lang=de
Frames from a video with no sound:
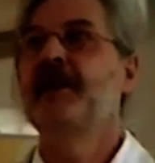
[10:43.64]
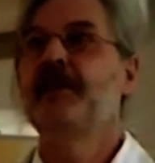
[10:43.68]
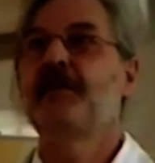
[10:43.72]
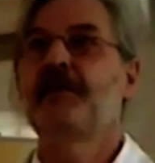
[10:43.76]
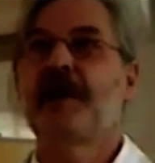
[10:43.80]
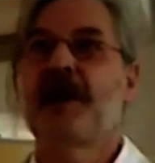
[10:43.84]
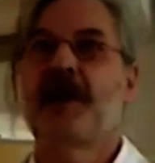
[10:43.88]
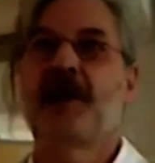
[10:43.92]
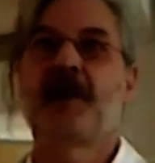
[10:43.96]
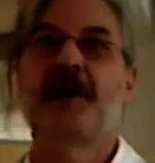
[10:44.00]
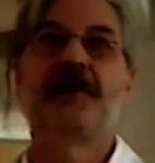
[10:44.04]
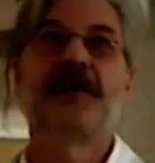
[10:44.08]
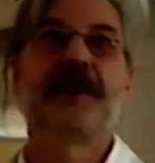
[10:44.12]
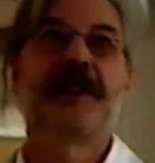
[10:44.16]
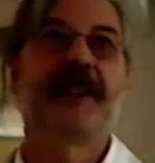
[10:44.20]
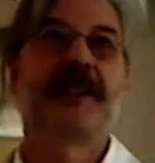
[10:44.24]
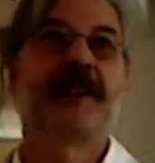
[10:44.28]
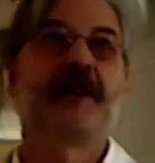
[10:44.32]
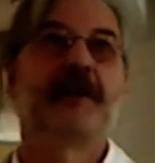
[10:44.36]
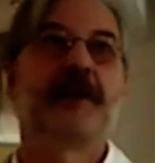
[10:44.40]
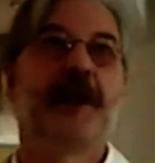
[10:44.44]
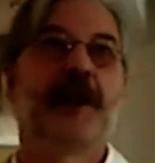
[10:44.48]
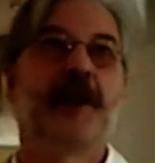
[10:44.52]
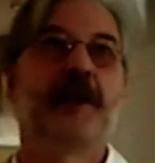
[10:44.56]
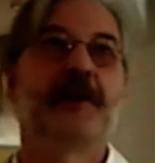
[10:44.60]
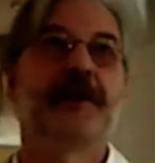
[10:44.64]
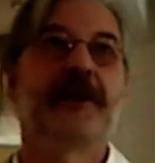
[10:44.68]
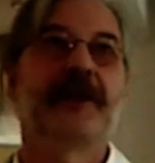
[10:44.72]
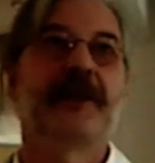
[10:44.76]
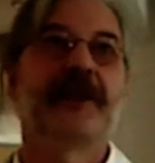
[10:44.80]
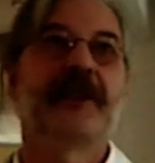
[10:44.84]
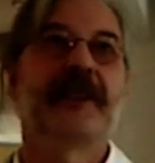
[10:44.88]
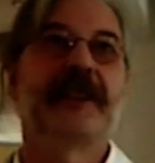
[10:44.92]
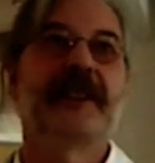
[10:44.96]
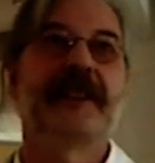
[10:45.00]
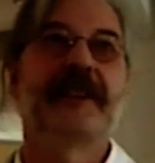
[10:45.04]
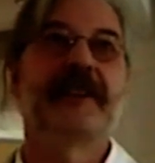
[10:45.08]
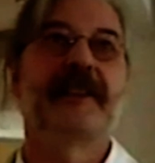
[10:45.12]
brauchen wir dann überhaupt
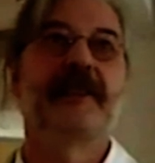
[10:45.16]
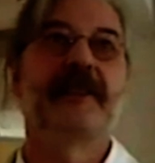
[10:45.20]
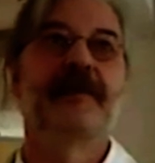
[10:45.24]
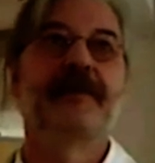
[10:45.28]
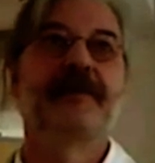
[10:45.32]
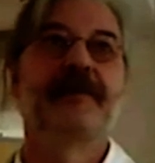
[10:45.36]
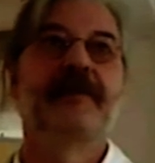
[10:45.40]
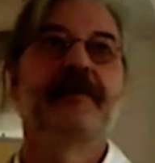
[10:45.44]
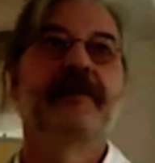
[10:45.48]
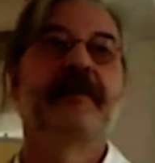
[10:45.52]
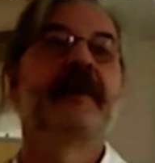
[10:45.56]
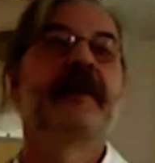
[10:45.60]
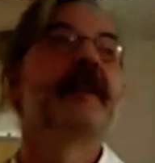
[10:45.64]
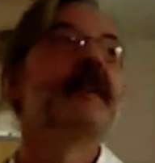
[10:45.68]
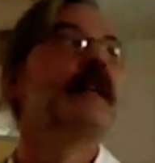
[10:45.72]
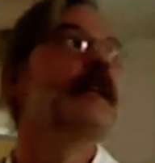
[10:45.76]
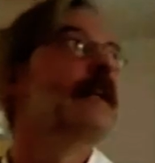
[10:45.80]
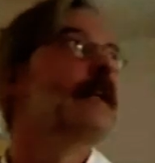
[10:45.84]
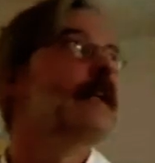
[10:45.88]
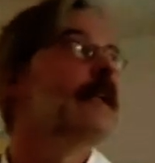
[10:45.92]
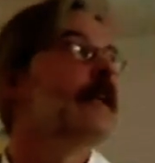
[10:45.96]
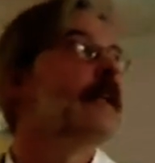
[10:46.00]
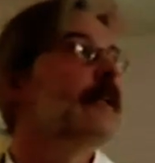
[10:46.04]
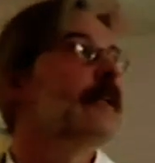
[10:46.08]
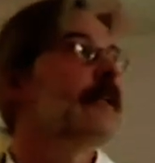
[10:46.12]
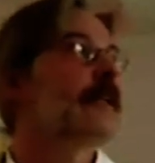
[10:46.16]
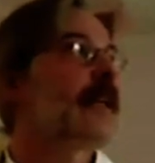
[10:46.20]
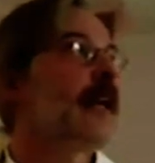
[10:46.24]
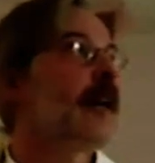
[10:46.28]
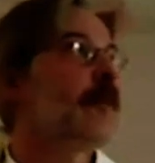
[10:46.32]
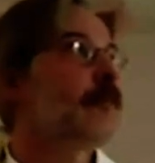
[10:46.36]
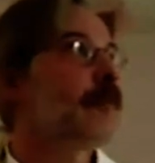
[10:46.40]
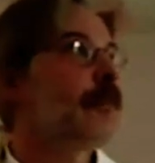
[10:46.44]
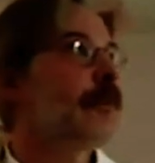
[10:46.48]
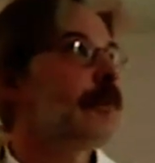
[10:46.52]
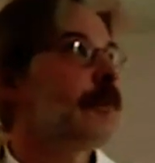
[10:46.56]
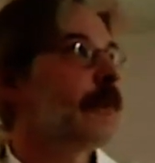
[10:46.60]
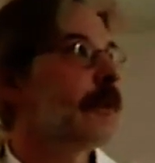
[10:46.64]
Justiz? Es
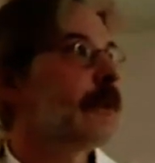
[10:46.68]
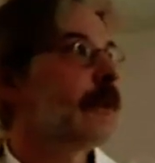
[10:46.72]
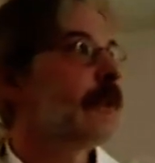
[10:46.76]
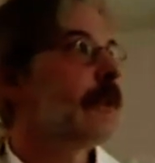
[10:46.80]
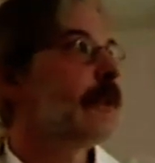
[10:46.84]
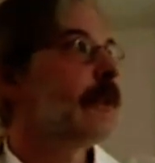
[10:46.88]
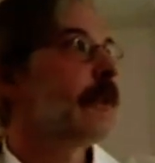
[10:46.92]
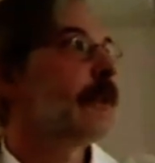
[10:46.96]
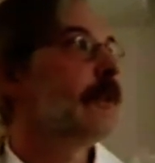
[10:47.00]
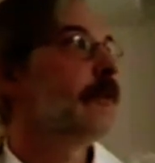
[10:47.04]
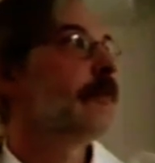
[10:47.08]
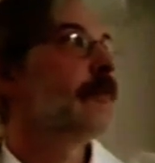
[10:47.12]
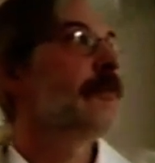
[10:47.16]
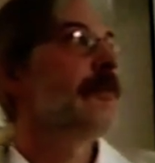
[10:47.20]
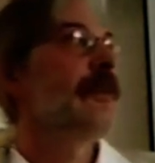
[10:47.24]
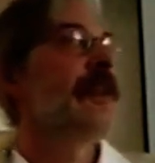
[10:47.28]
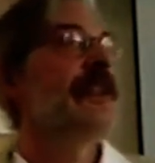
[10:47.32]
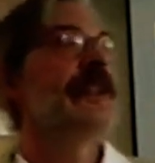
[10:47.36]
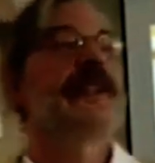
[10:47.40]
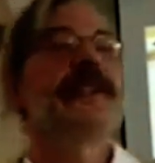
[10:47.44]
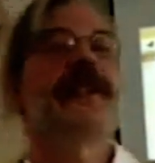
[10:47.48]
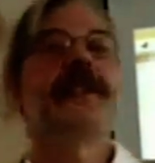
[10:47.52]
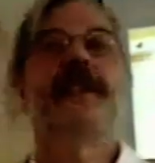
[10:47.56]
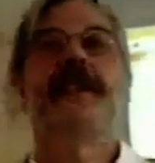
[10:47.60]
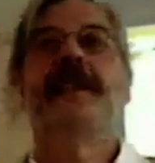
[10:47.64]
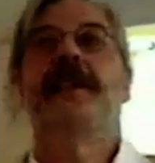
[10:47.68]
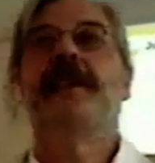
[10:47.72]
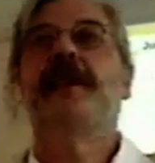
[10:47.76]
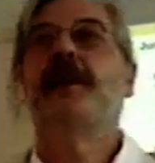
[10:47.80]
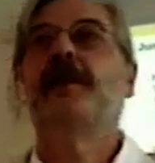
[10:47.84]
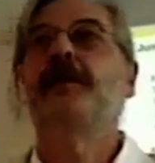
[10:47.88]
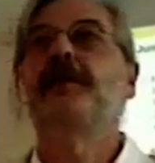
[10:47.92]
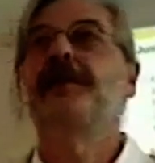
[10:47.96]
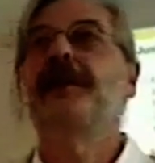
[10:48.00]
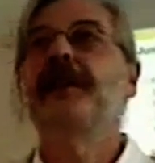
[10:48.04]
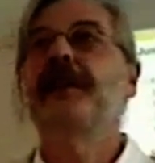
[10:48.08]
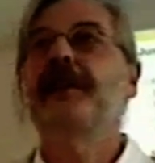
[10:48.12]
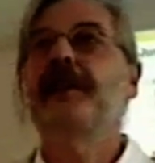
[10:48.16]
gab, ähm, wenn Sie die
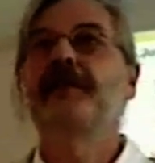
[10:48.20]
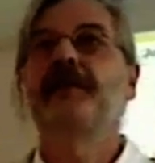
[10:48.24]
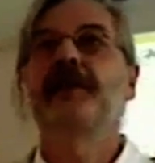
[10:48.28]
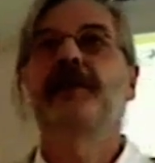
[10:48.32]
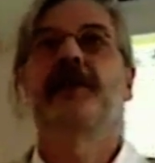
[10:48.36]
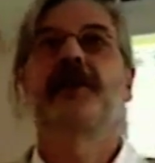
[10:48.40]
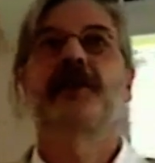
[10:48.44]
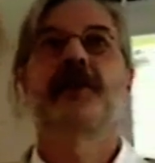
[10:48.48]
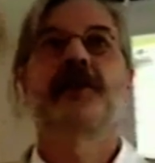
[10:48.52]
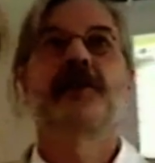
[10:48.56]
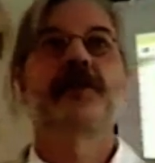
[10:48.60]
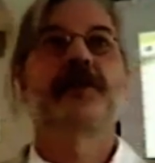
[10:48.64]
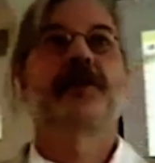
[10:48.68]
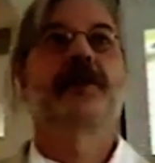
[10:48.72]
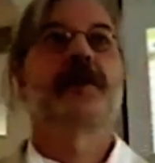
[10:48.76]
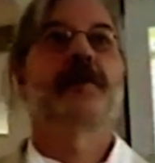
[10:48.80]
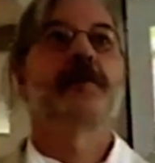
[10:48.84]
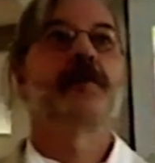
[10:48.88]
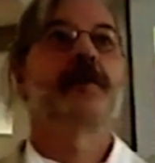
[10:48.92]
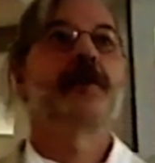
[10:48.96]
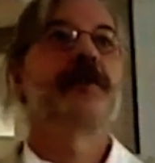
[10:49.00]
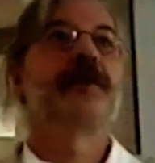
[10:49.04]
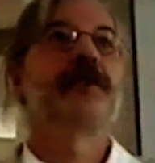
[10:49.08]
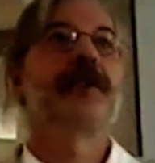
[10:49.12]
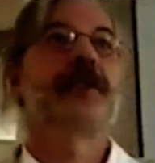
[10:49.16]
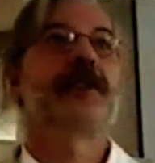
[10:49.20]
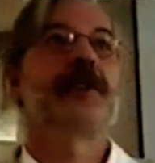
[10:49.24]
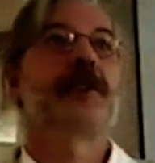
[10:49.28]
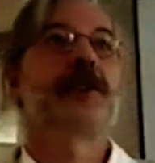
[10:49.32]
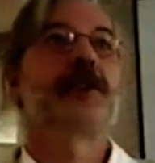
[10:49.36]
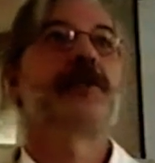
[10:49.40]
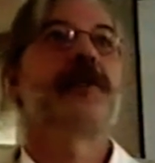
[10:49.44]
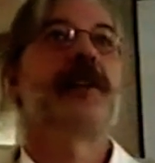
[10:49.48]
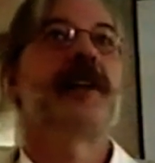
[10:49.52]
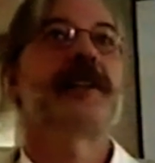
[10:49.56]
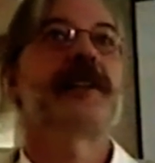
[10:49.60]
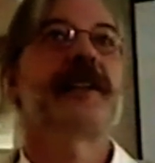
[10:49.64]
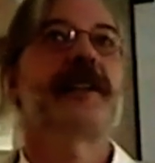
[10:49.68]
Konfliktevolution von Professor
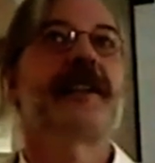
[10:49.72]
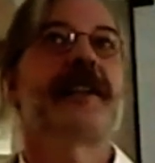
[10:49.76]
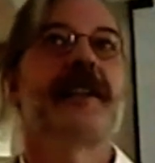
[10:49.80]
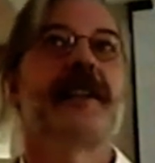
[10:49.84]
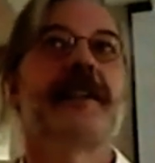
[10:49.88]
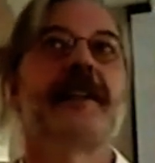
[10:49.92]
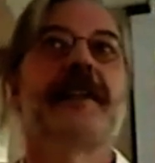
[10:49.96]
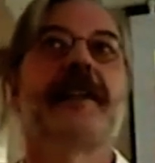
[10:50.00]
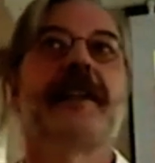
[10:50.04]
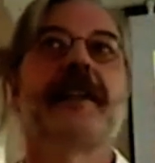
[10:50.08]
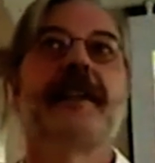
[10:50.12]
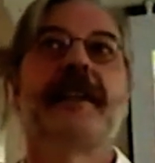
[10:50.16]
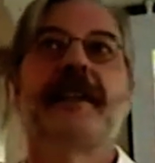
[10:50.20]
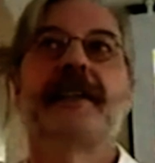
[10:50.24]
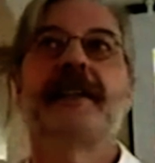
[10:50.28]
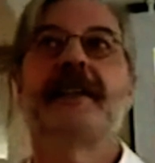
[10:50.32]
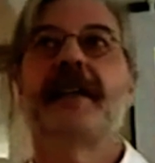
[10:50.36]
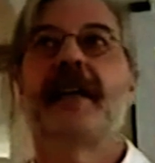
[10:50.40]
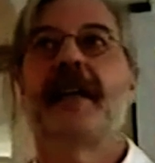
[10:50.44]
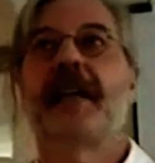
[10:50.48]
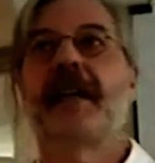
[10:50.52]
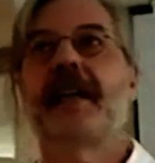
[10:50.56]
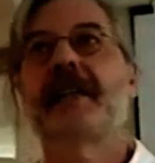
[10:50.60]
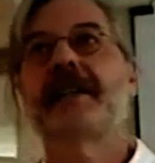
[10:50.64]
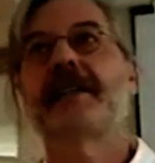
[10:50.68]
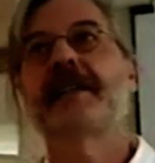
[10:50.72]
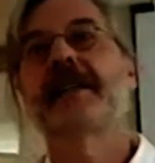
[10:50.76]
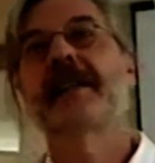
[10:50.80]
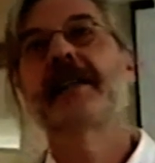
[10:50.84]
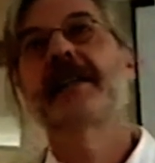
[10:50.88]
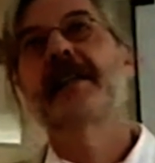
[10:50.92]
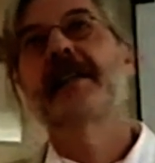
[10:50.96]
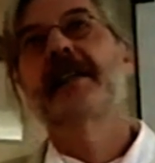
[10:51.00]
Schwarz kennen, der sagt,